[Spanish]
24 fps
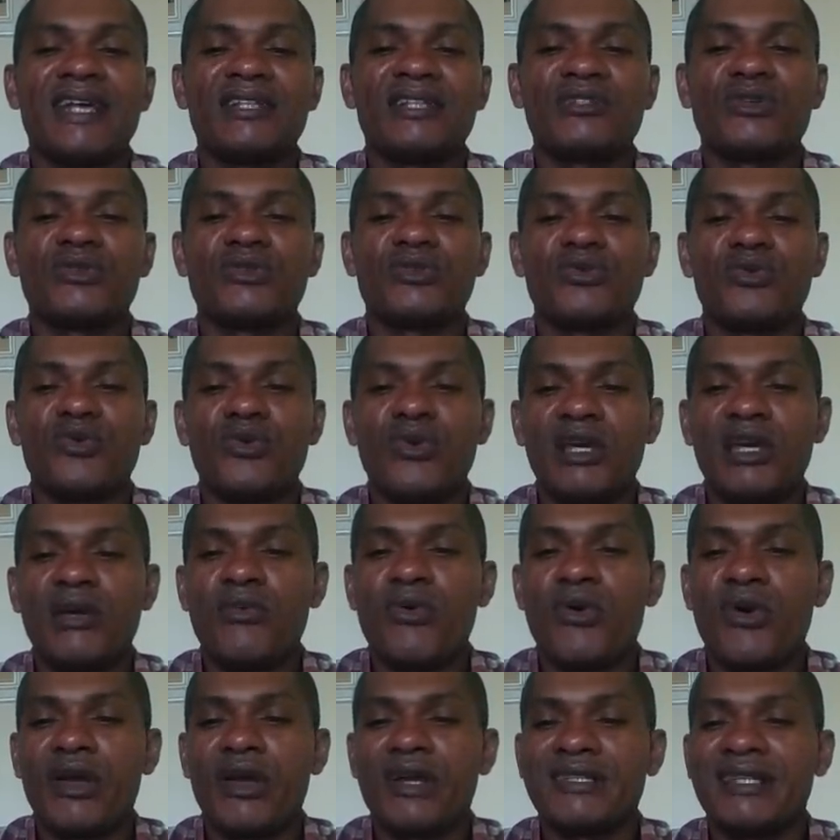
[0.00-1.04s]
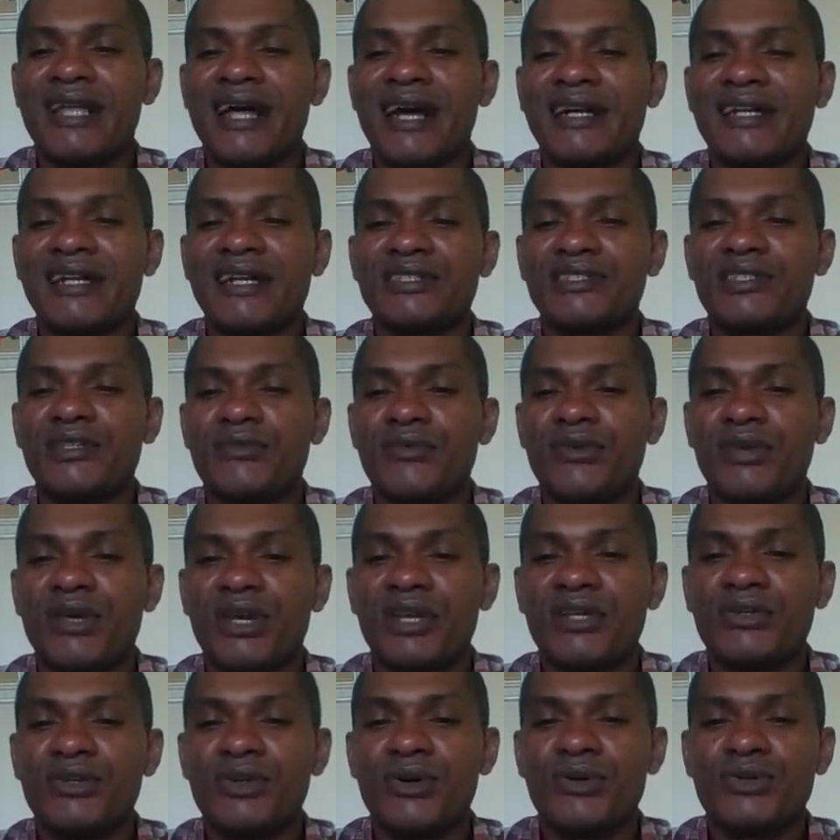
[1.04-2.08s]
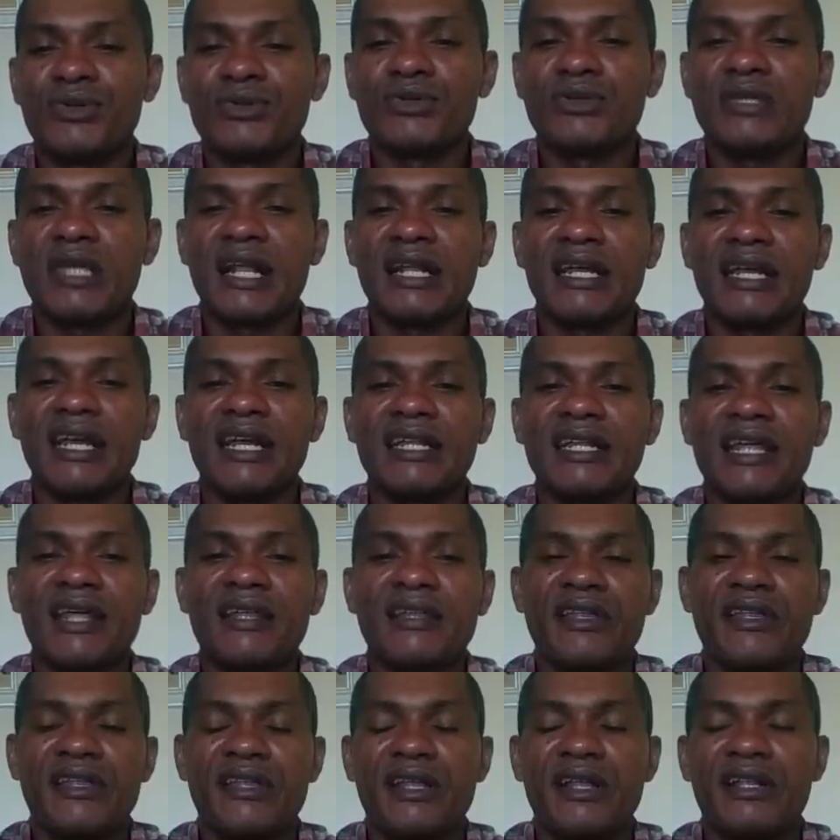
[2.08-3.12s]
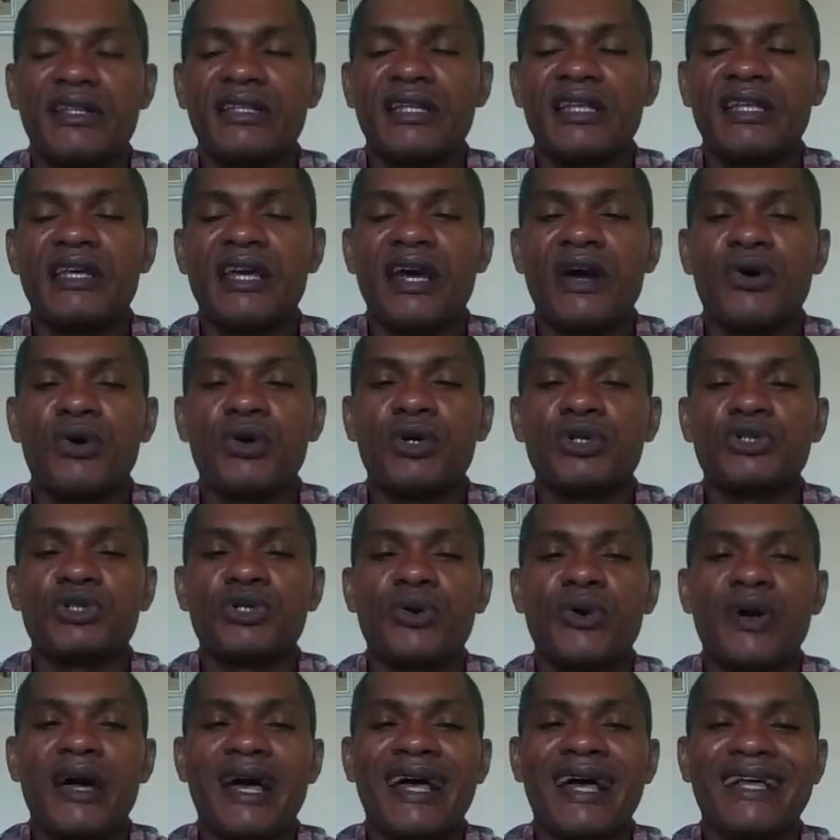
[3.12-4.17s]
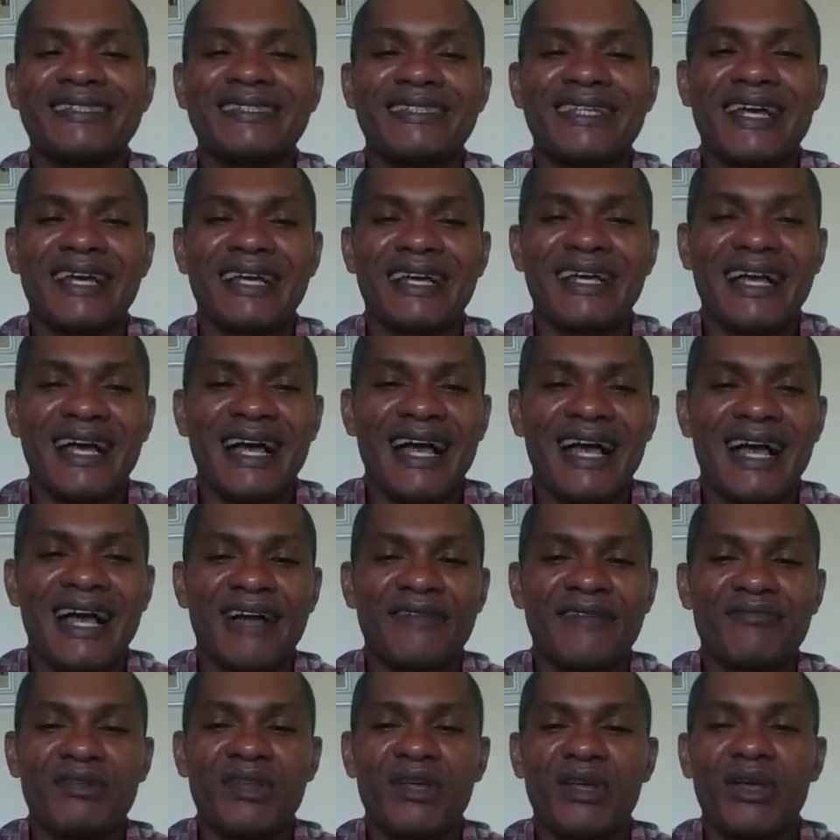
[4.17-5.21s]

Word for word: Esos nuevos que están recibiendo su tarjeta desde el día 8 hacia acá,